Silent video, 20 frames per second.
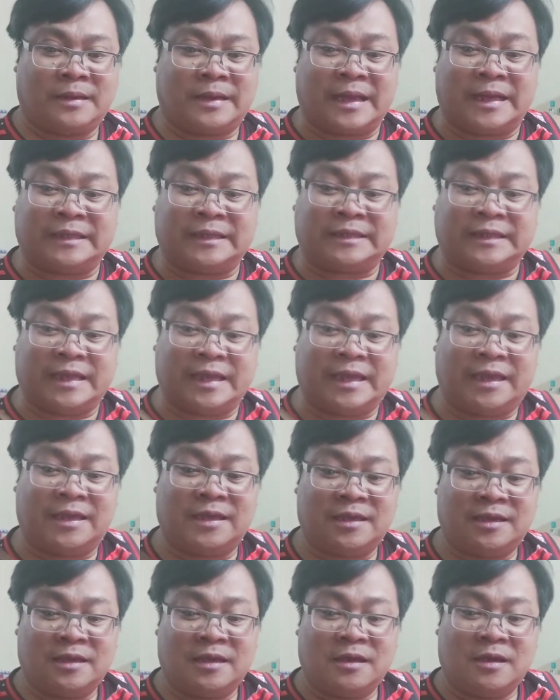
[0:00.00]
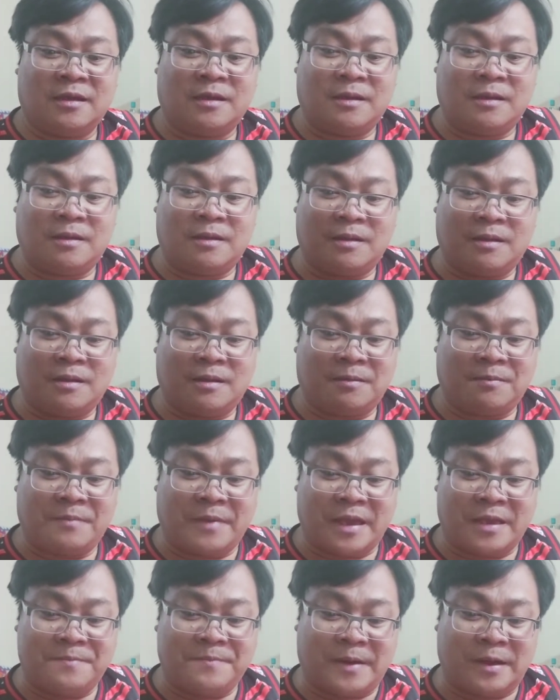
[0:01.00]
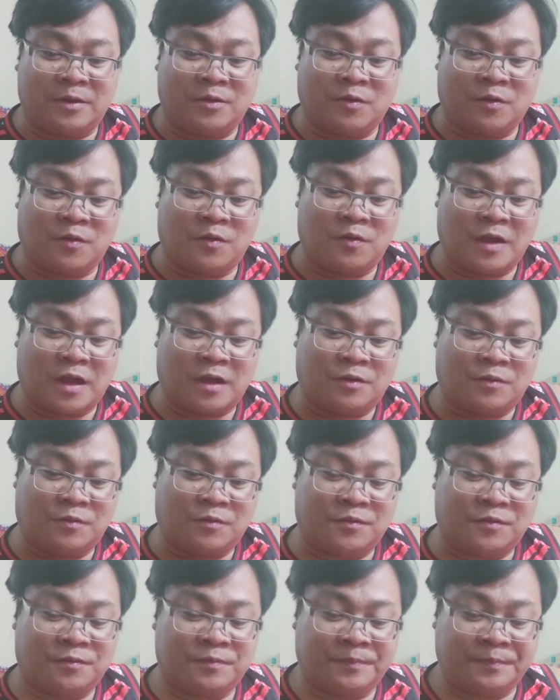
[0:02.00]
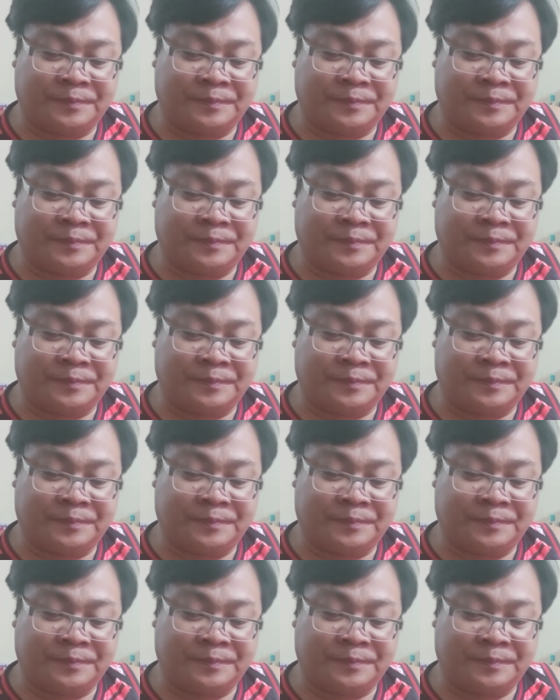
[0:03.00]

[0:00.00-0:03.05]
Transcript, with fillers: Kasi may bagoong akong